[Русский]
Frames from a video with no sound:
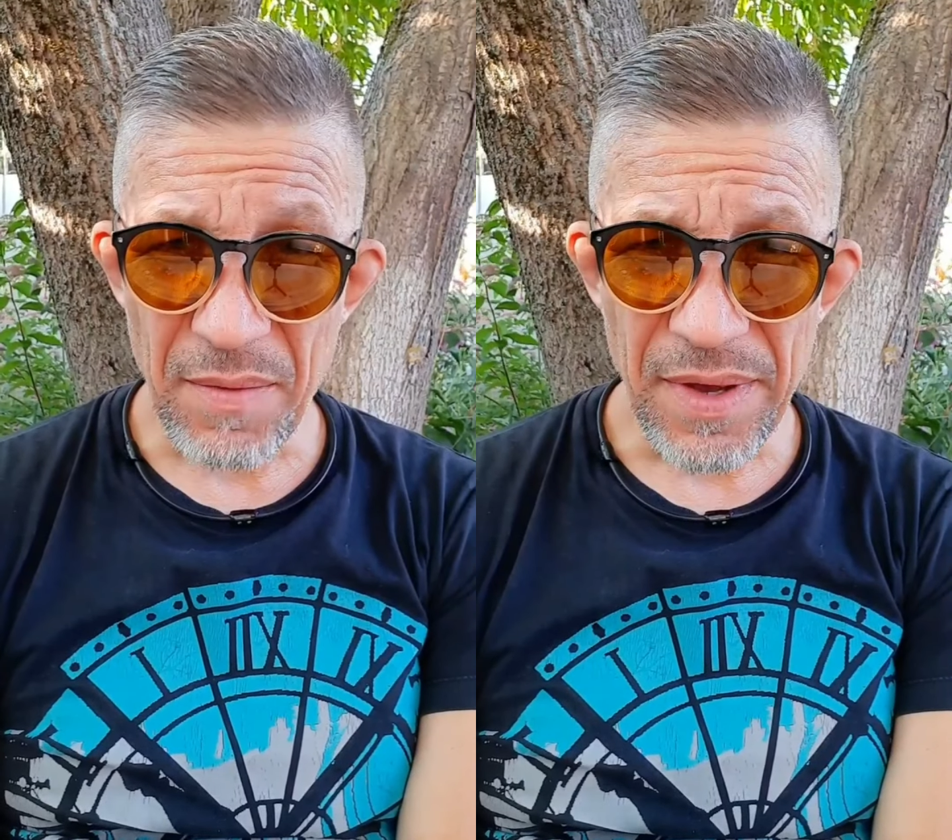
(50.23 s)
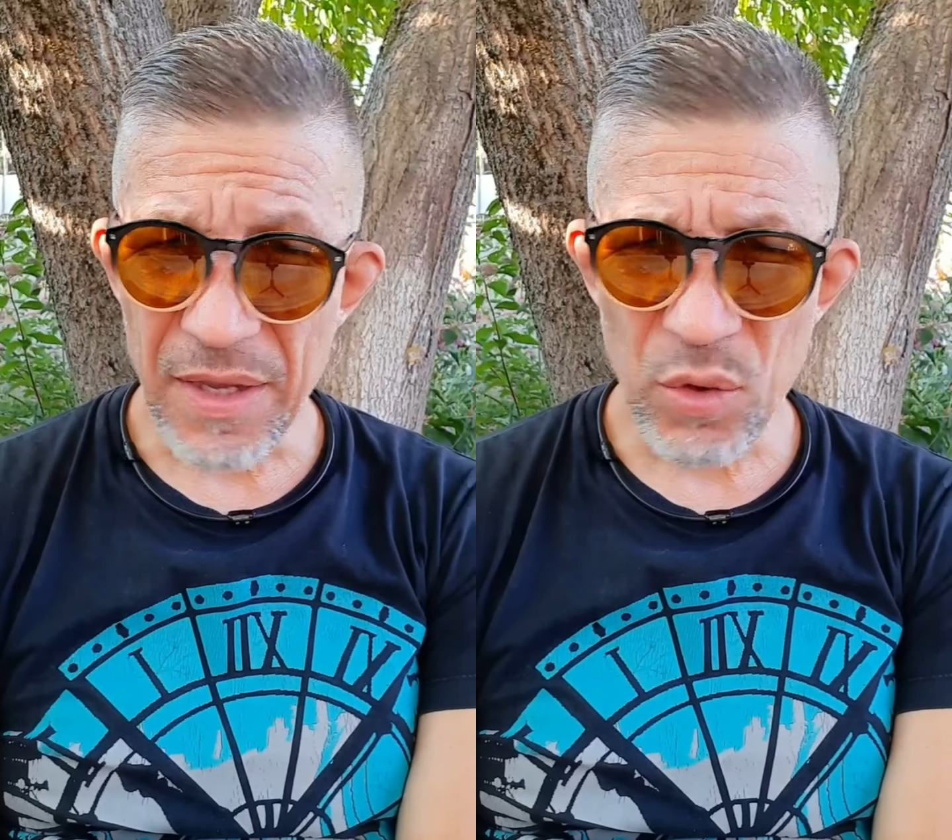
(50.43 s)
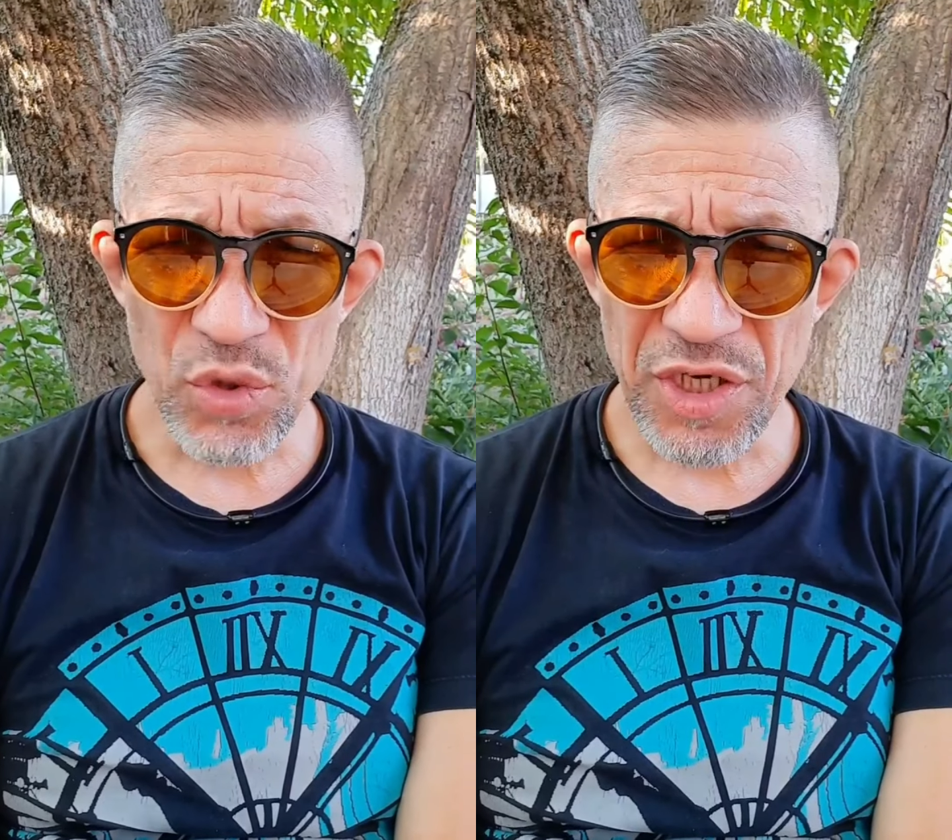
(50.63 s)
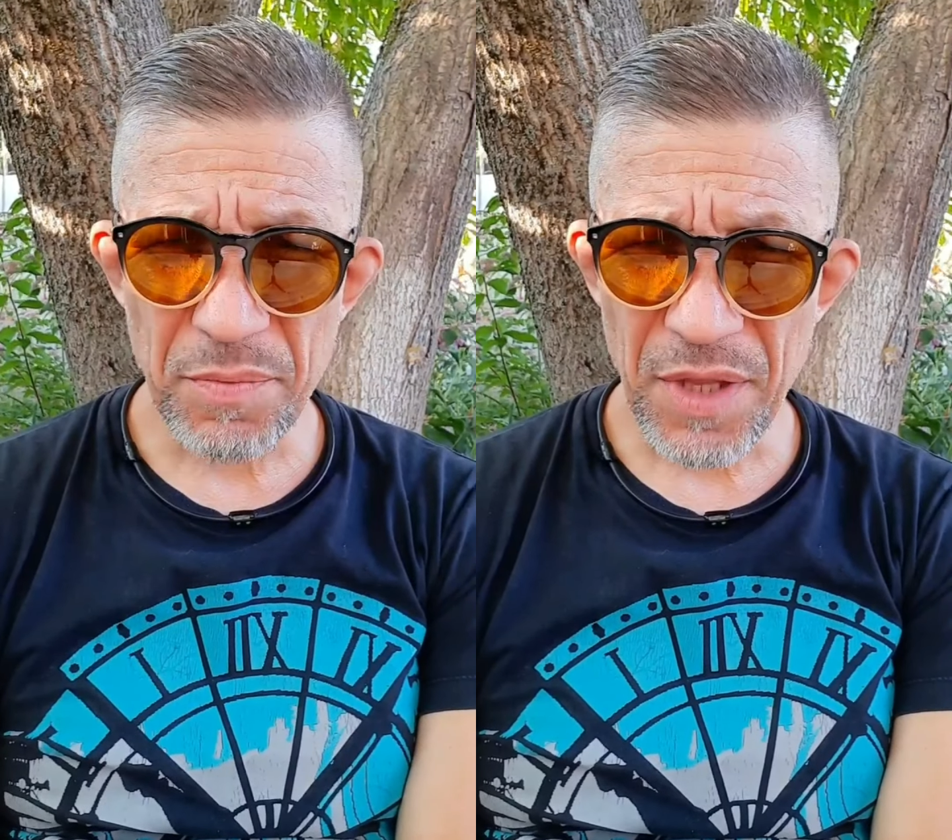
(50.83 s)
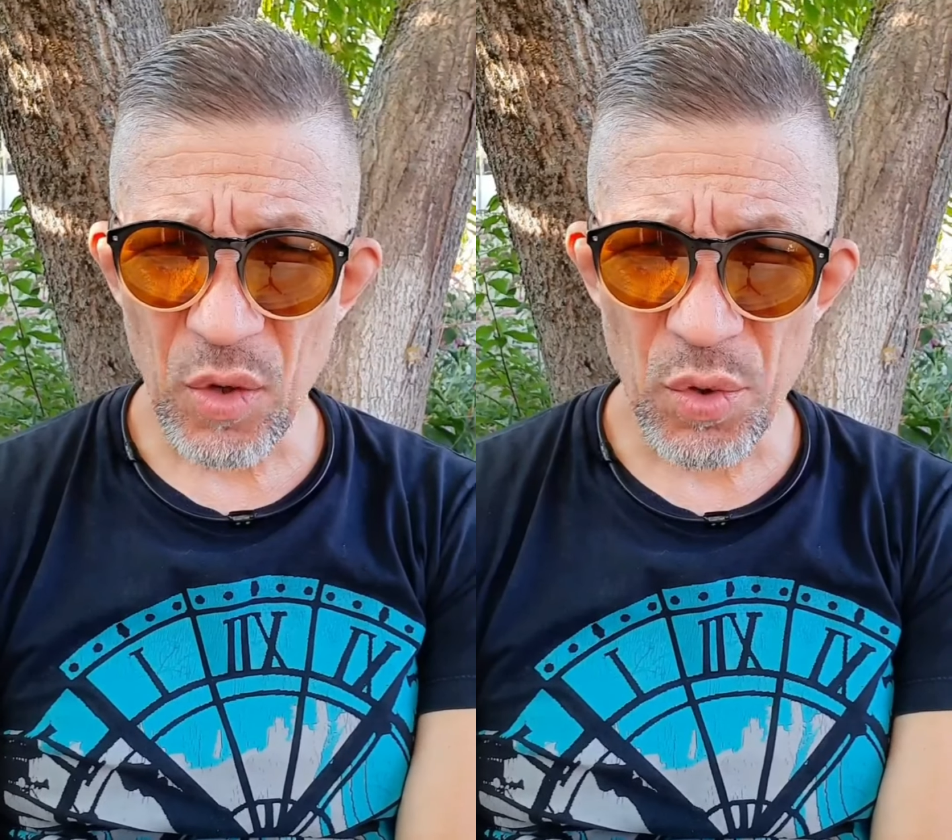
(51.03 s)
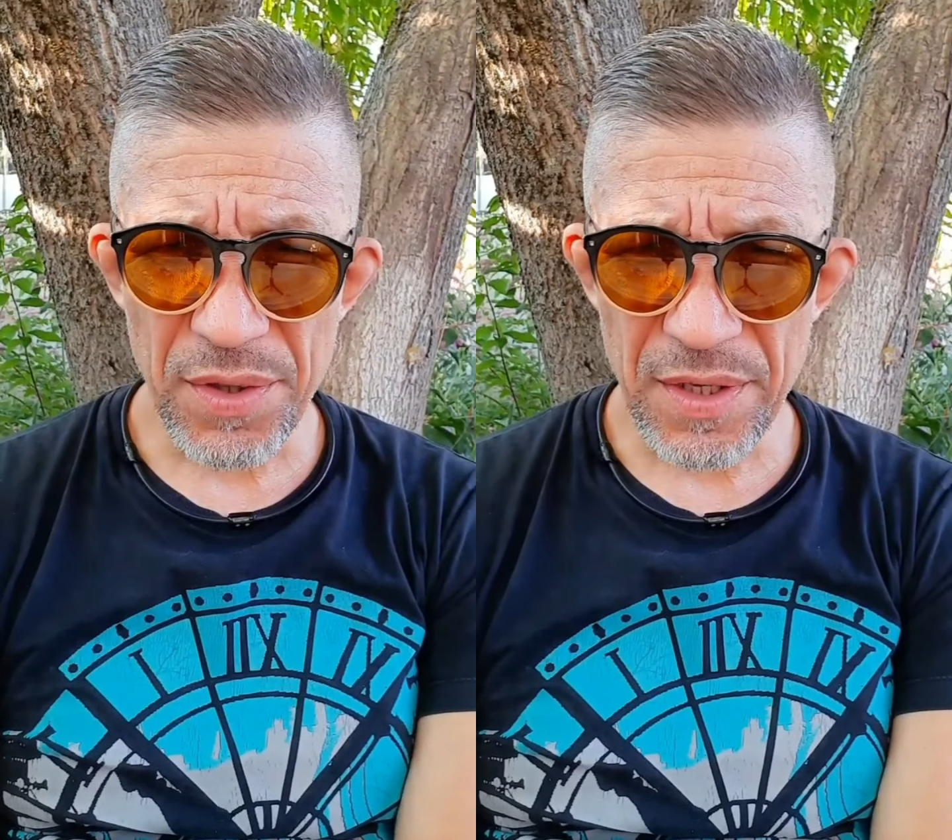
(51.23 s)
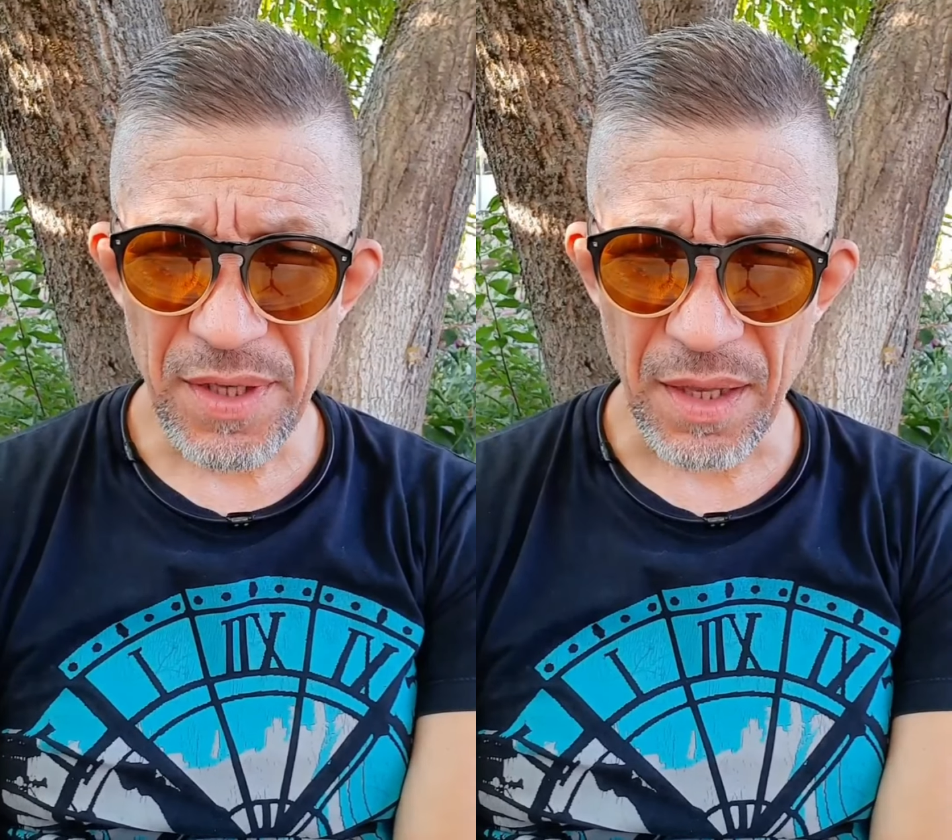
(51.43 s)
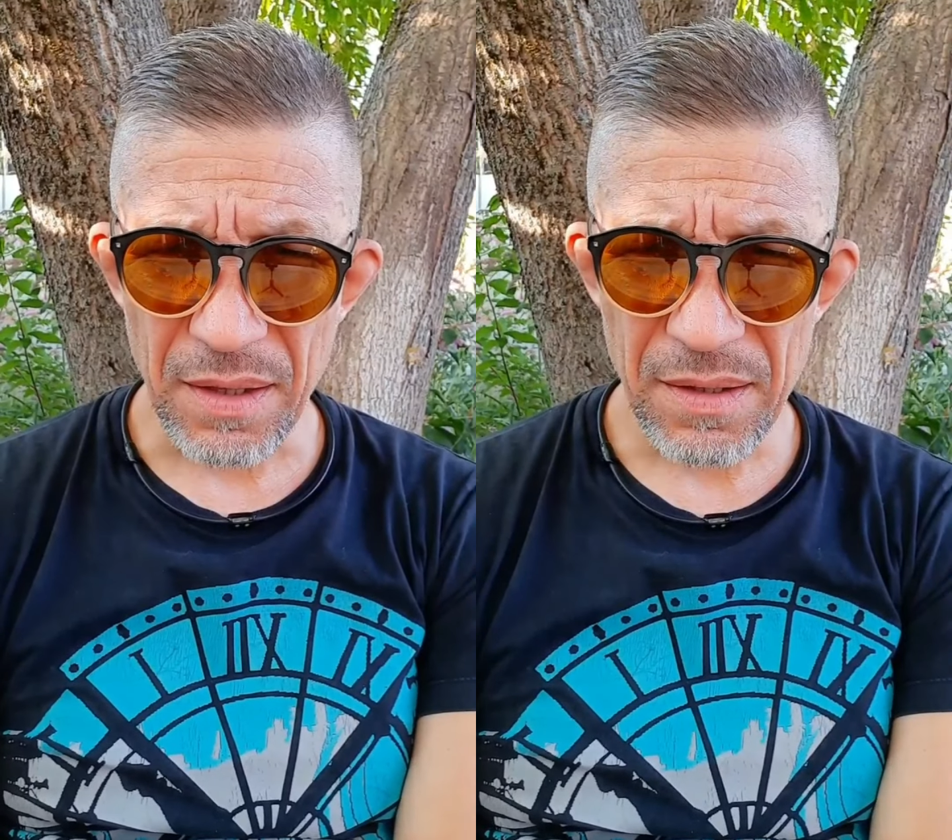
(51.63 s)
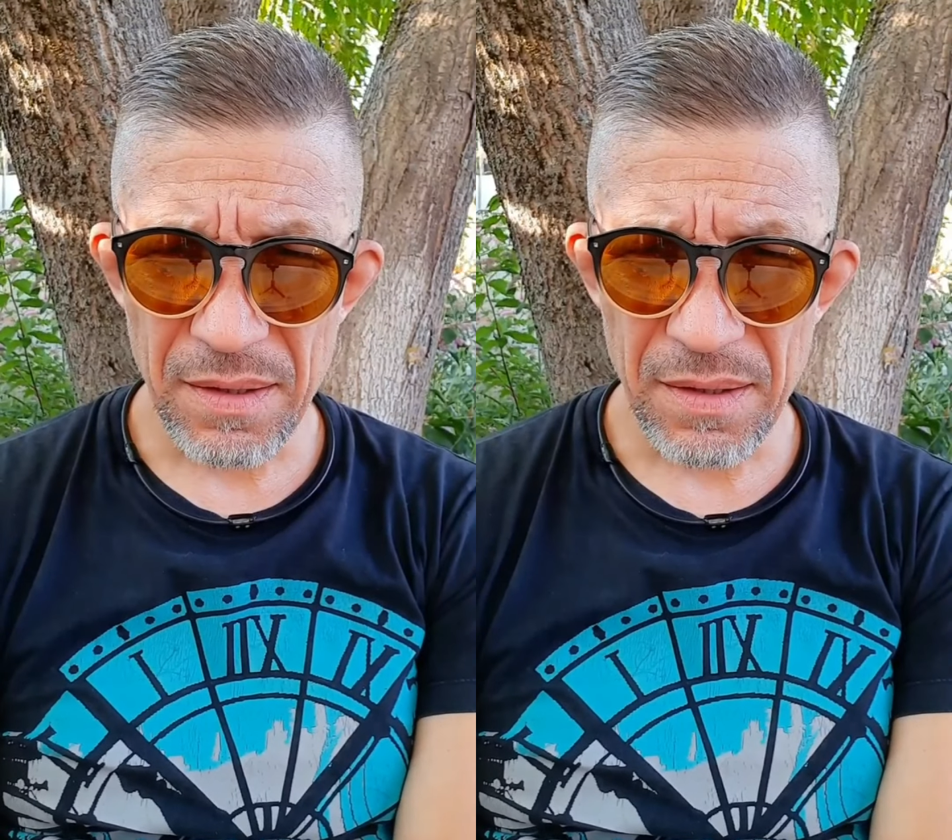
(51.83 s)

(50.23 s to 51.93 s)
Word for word: это уже плохой сигнал.